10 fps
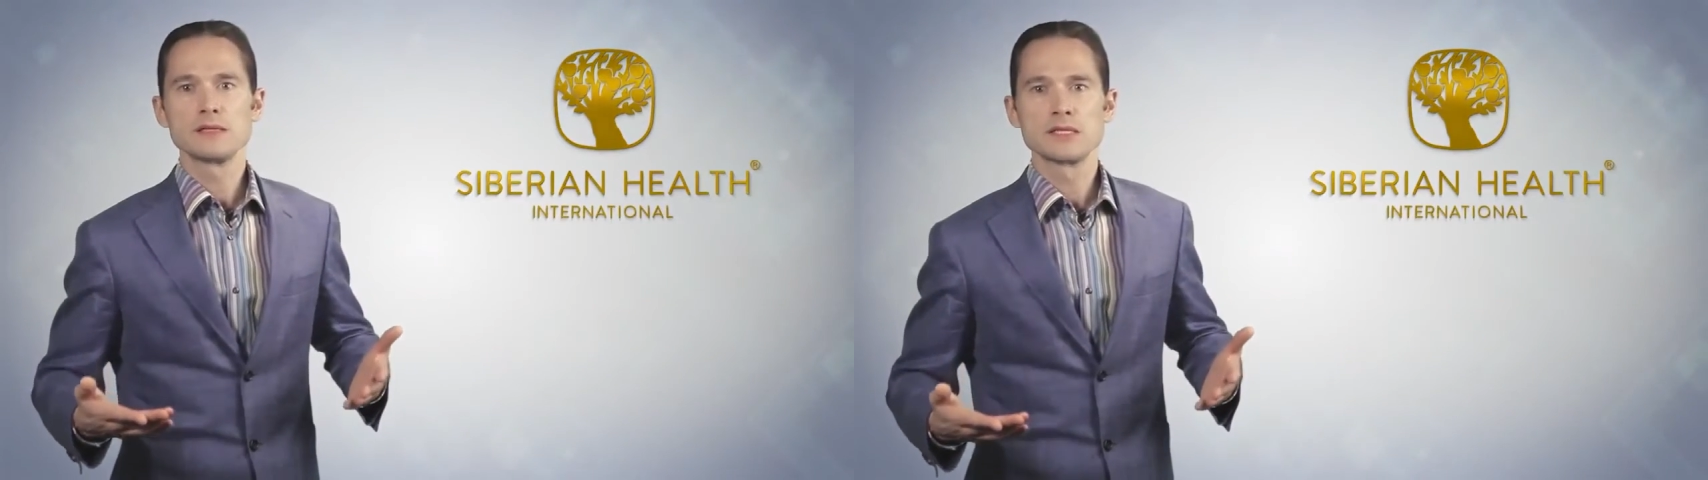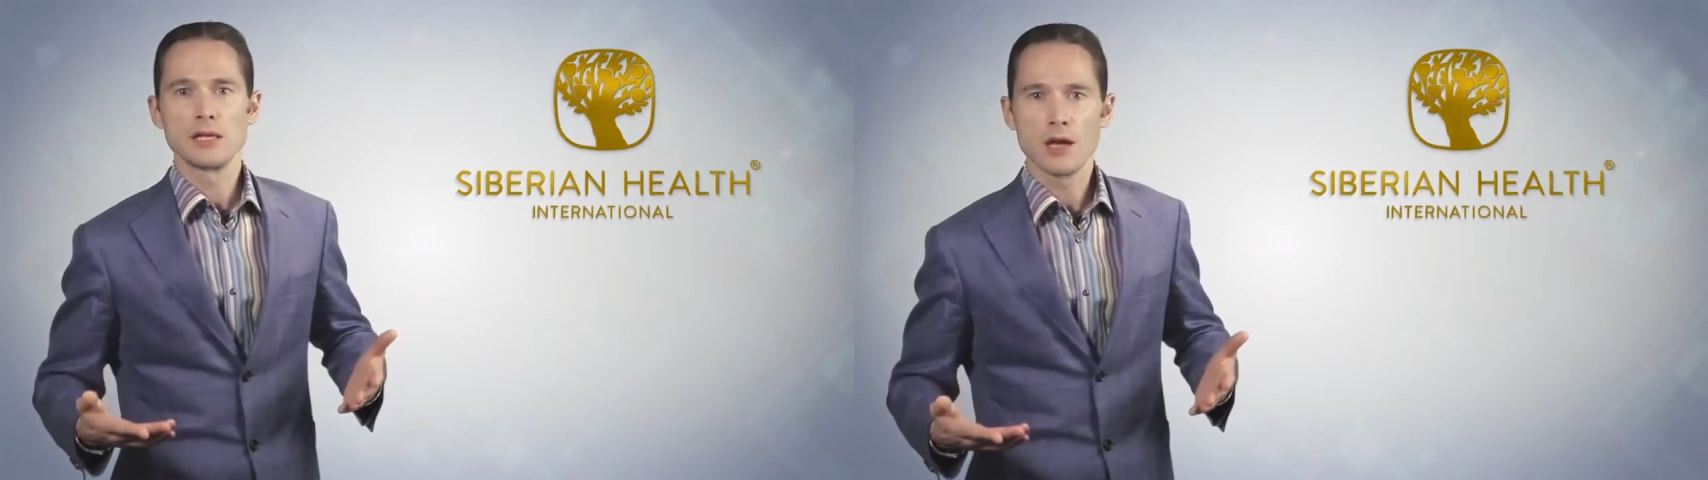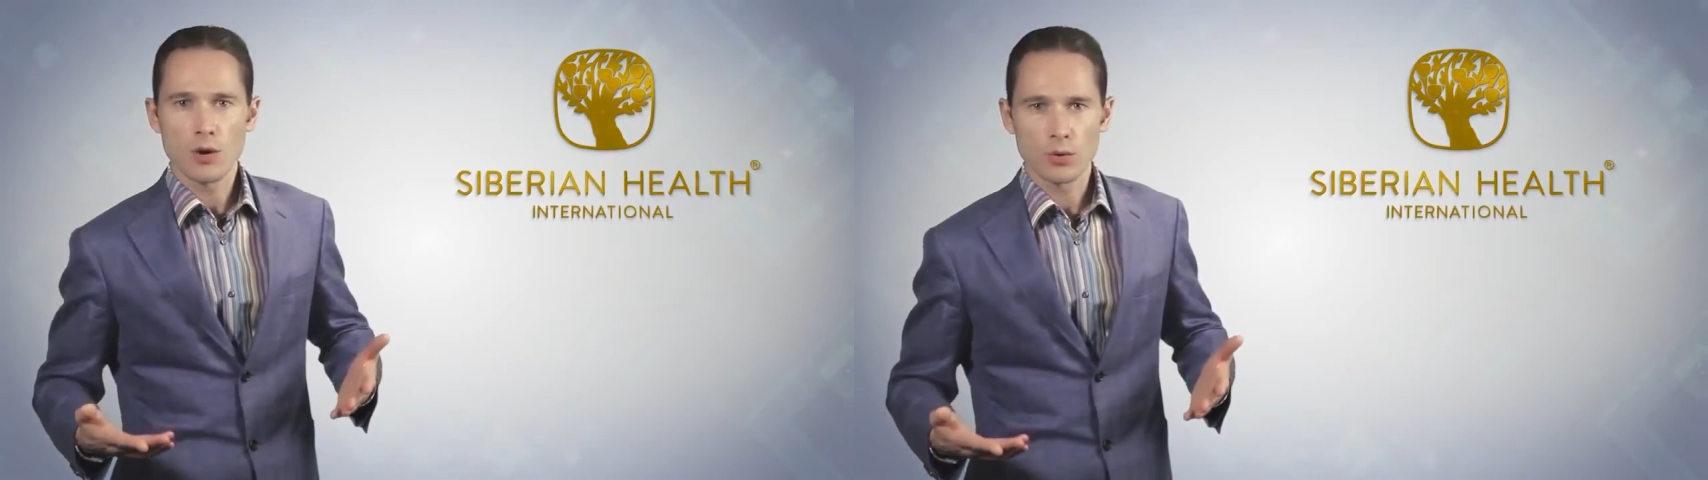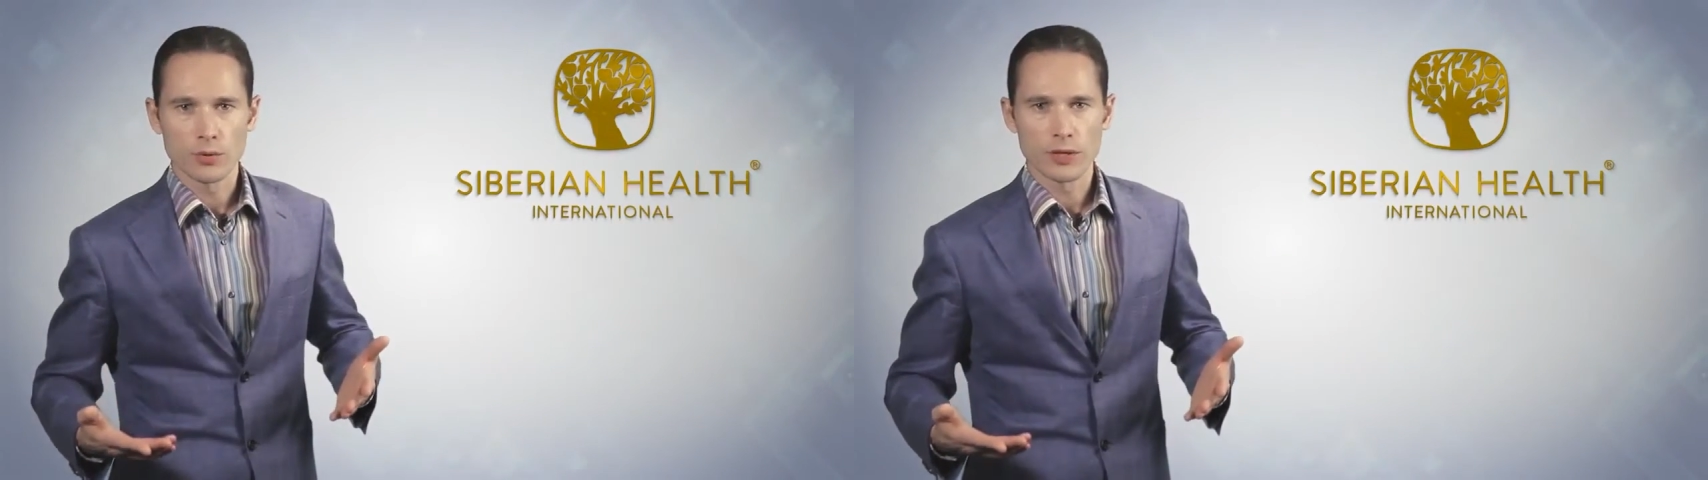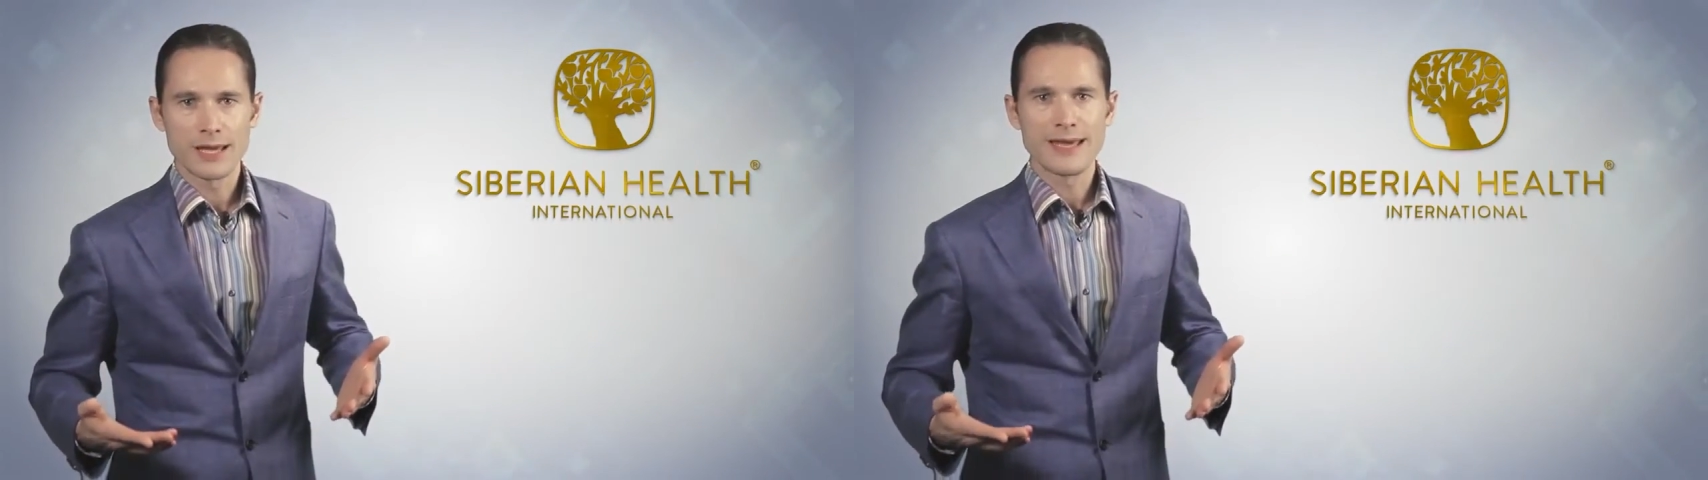không giúp gì cho
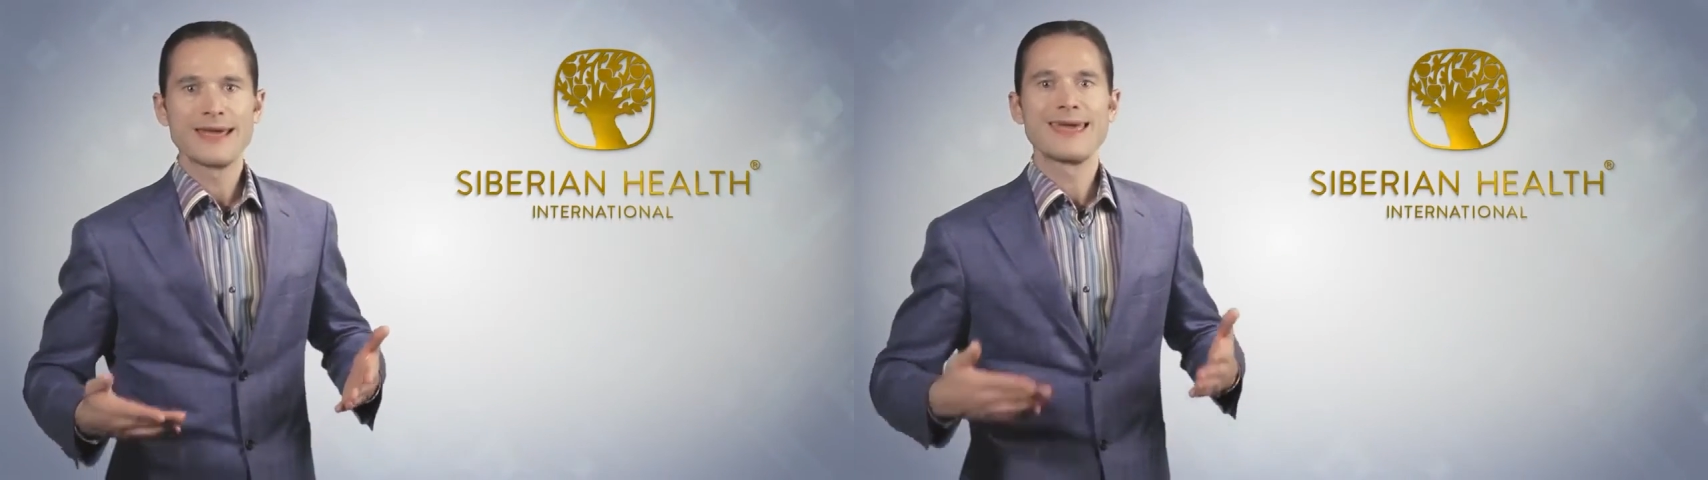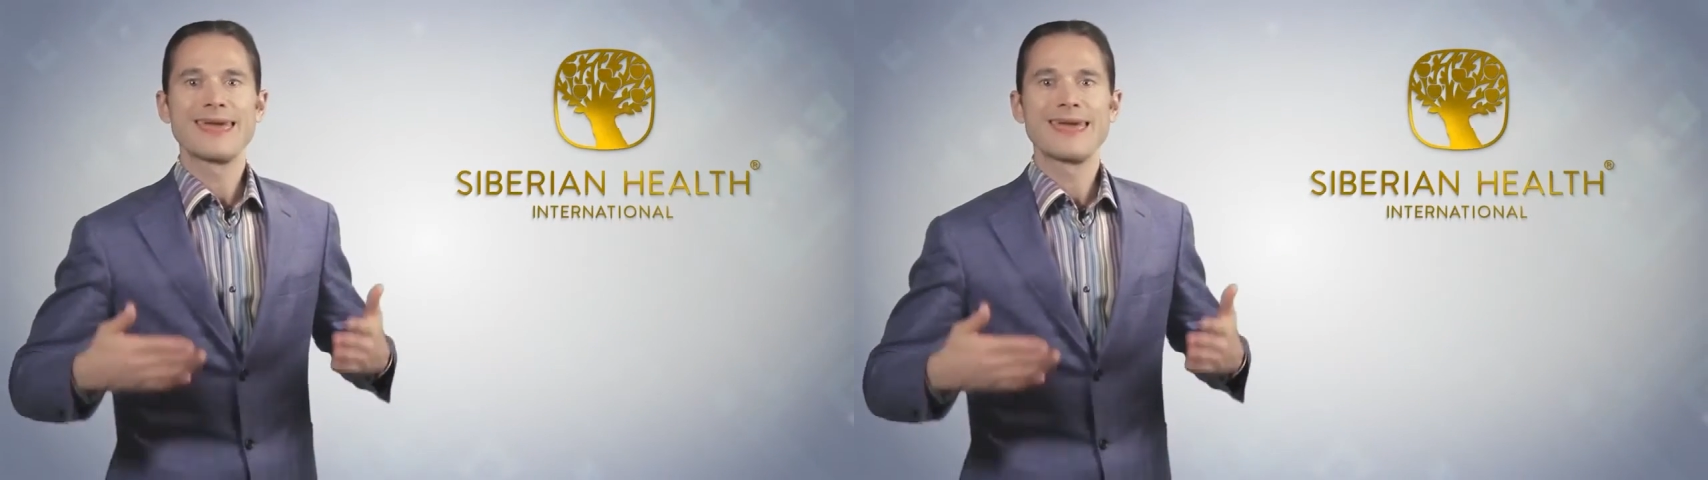xương